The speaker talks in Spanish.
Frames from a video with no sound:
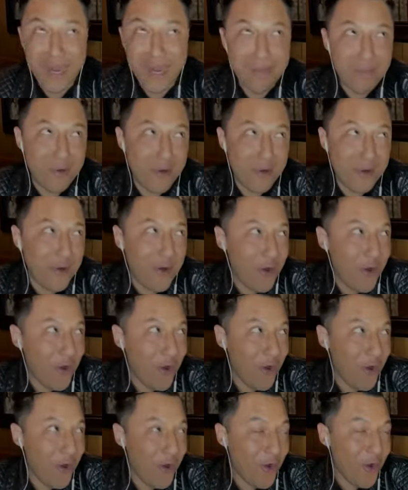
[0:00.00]

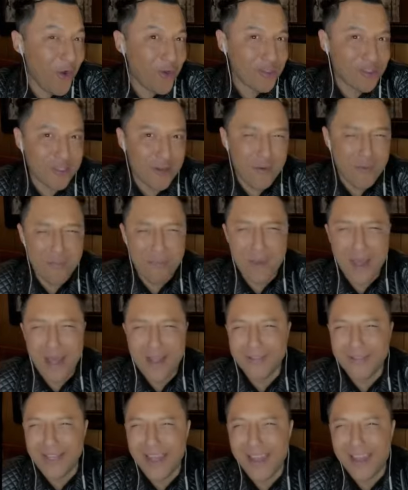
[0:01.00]
amorosa! ¡Un
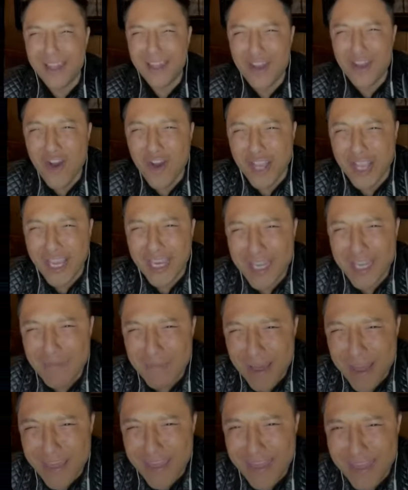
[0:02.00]
pan de Dios! ¡Qué
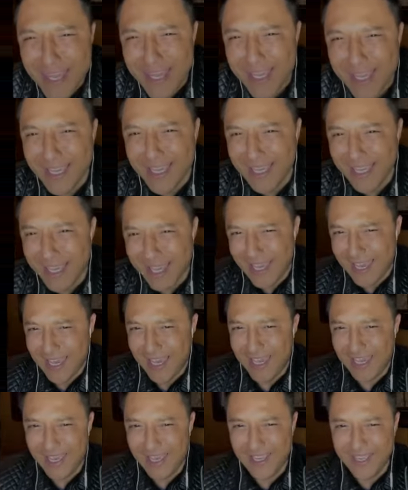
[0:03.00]
niña más
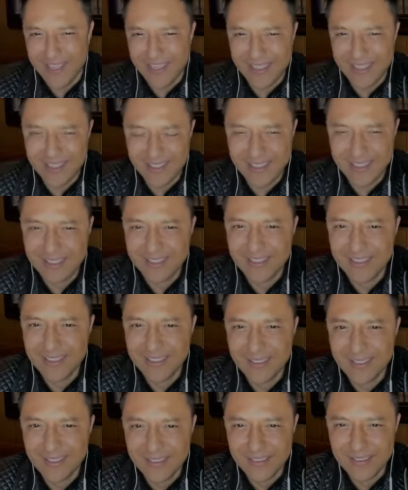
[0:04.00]
dije!
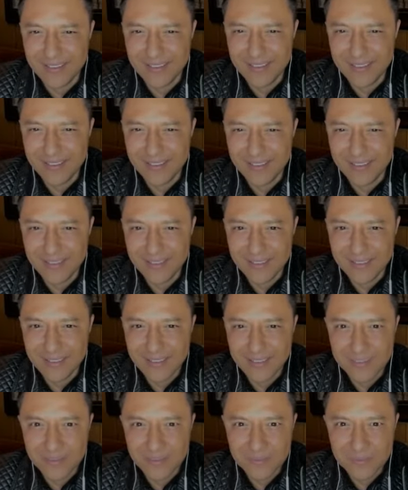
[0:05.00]
Entonces le dice:
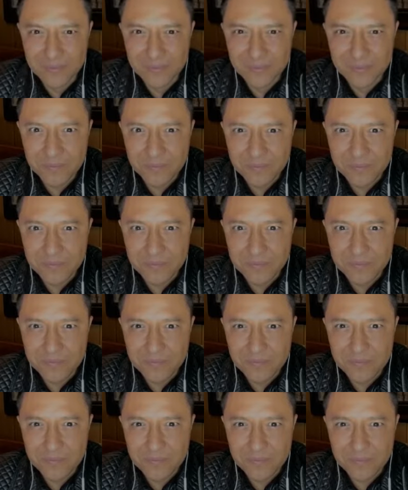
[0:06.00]
eh, anda a sacar
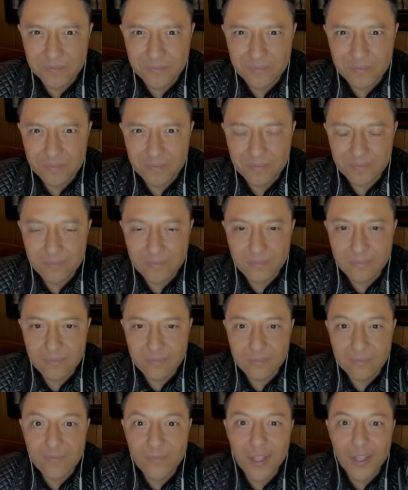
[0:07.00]
el, auto. Le
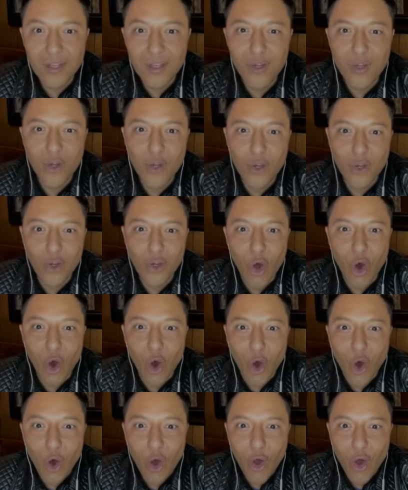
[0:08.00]
dice a
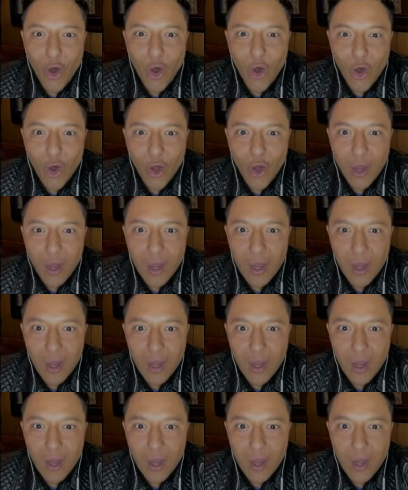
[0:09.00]
¡No! Sí.